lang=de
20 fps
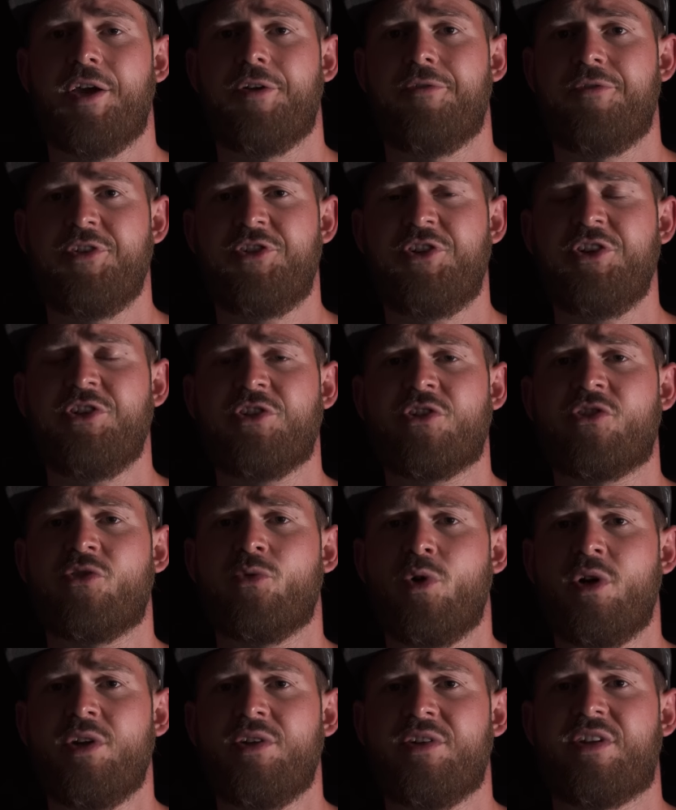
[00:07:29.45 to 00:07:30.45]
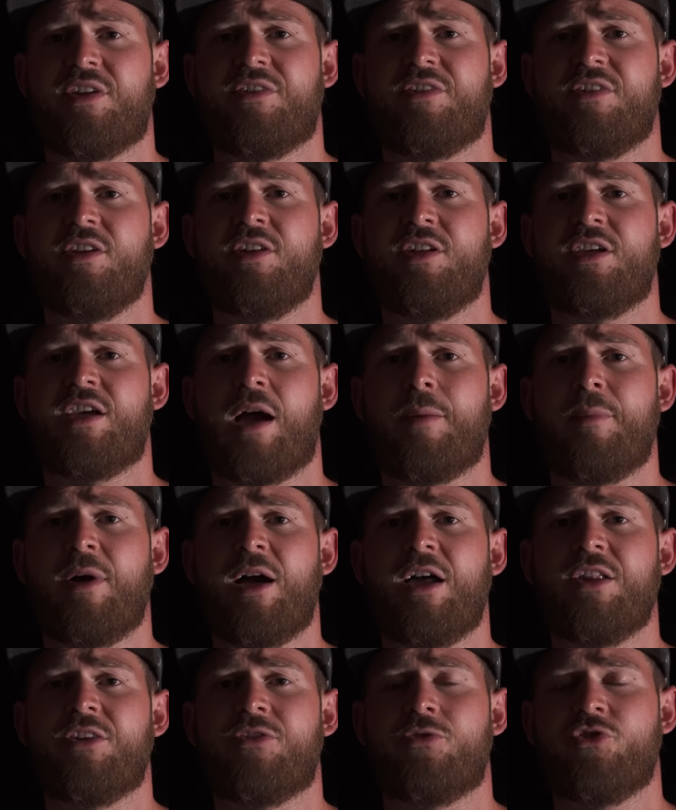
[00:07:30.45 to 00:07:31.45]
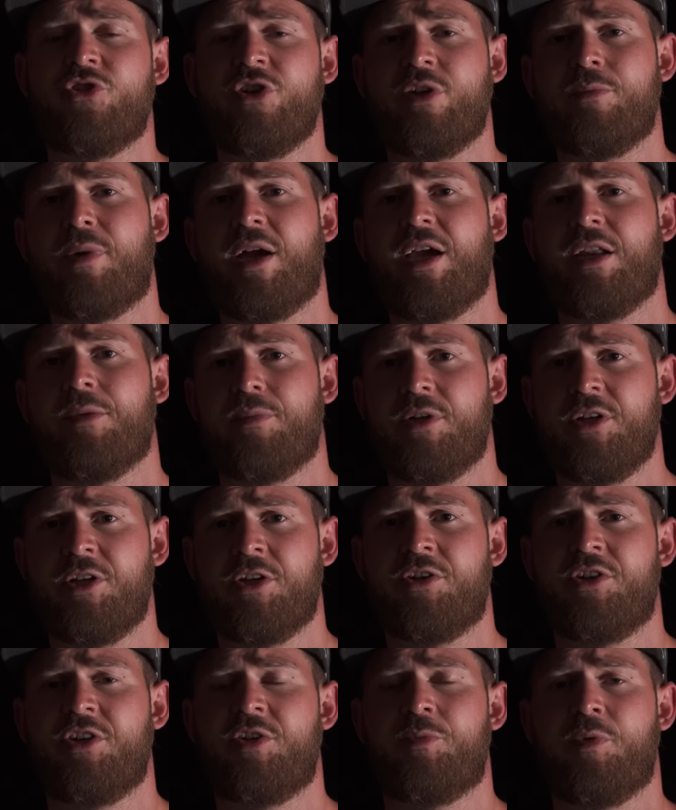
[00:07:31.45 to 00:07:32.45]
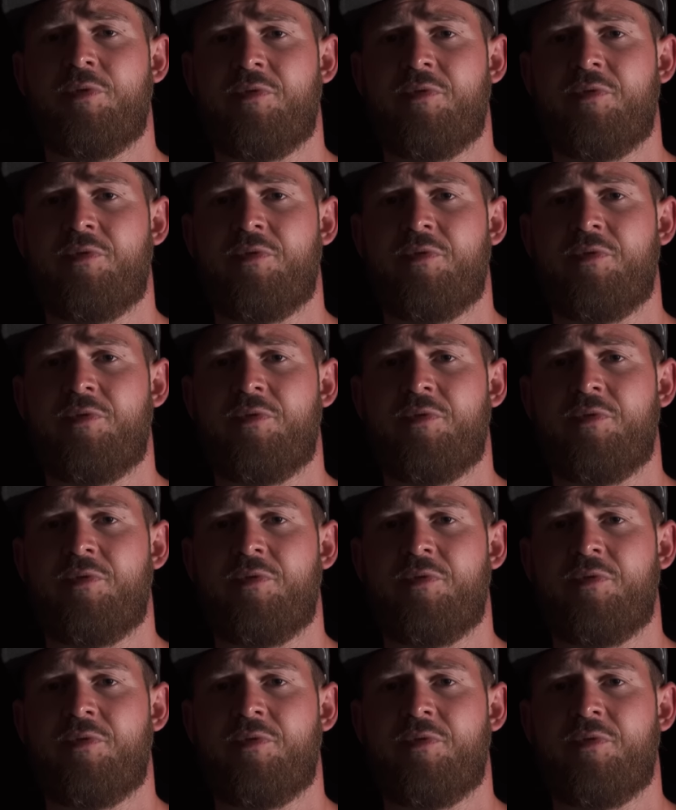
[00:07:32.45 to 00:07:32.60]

Wichtig ist nur, dass ihr die Kamera zwischen den beiden Bildern nicht